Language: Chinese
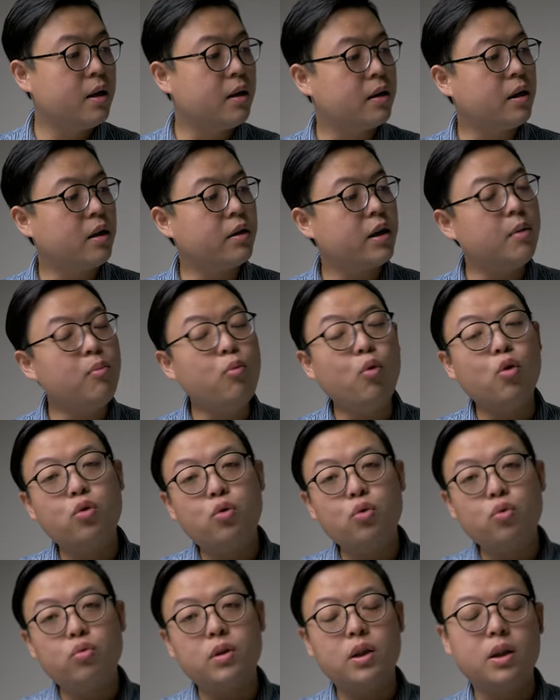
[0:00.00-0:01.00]
然后研磨
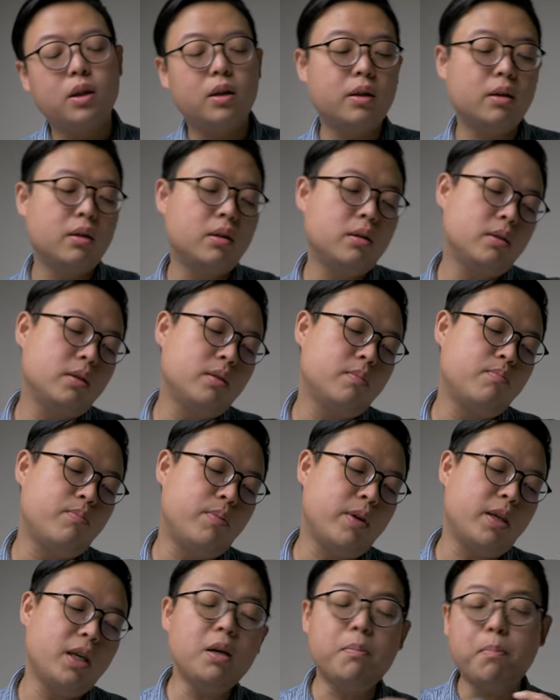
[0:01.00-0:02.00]
度呢
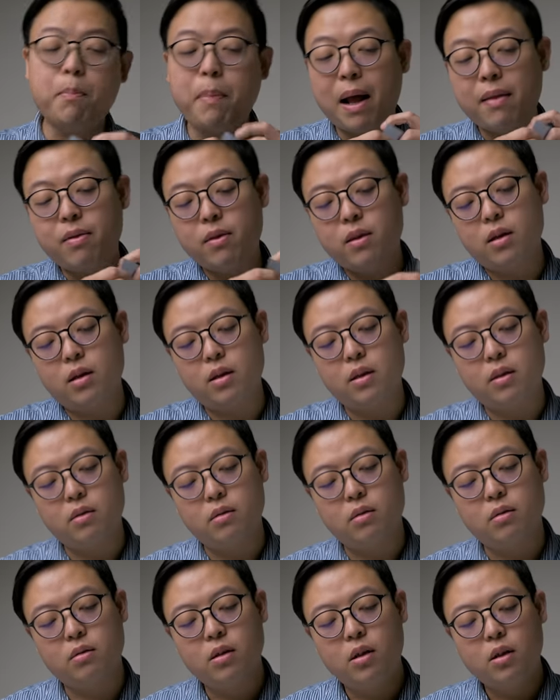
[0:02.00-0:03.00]
比一般的
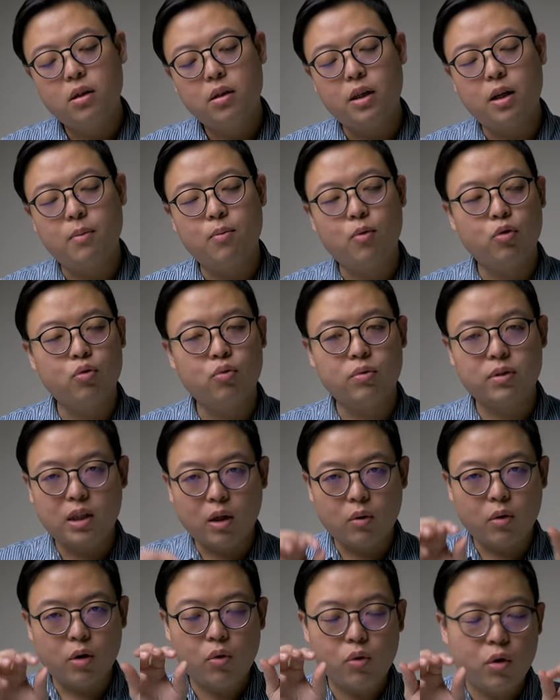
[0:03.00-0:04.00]
研磨度
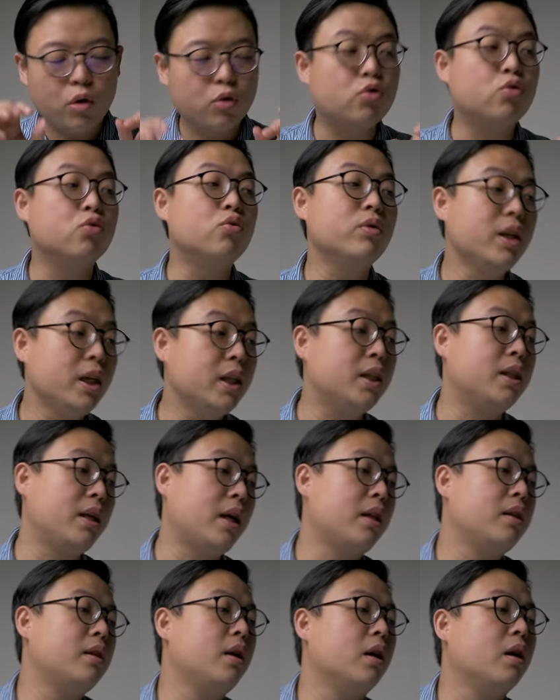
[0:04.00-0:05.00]
稍微略粗一
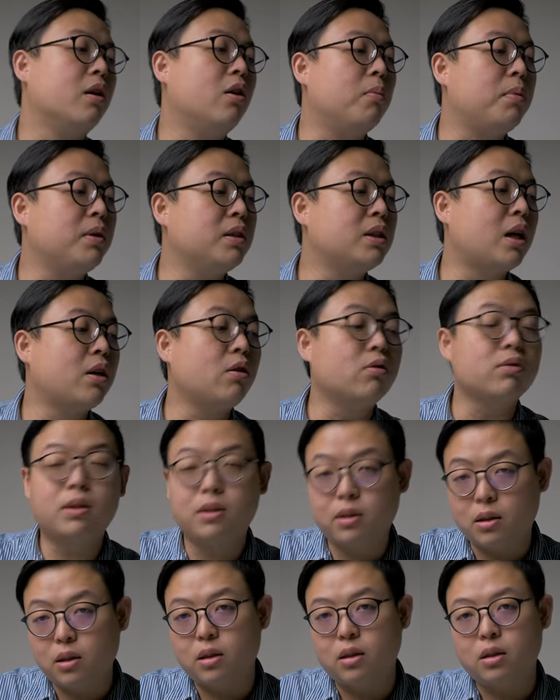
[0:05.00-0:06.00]
点点哦，平常用
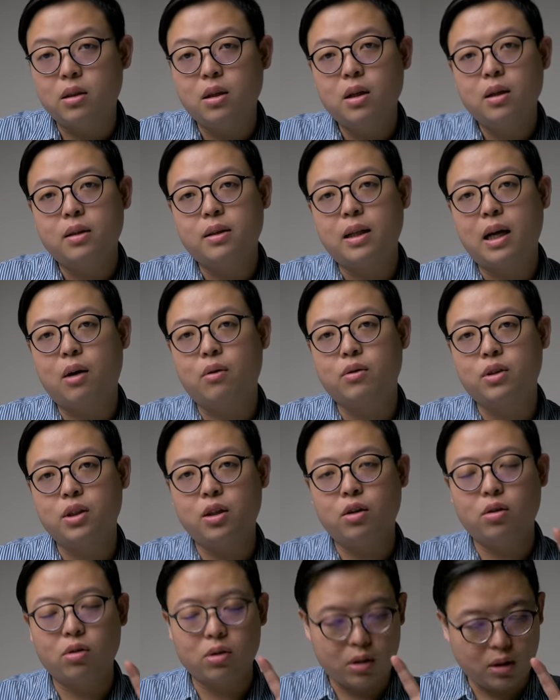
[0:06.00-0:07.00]
四，那我
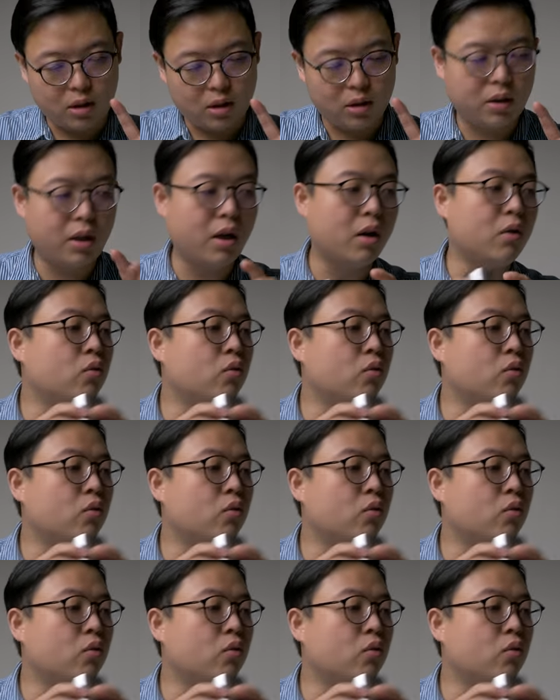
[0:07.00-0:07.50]
今天用四点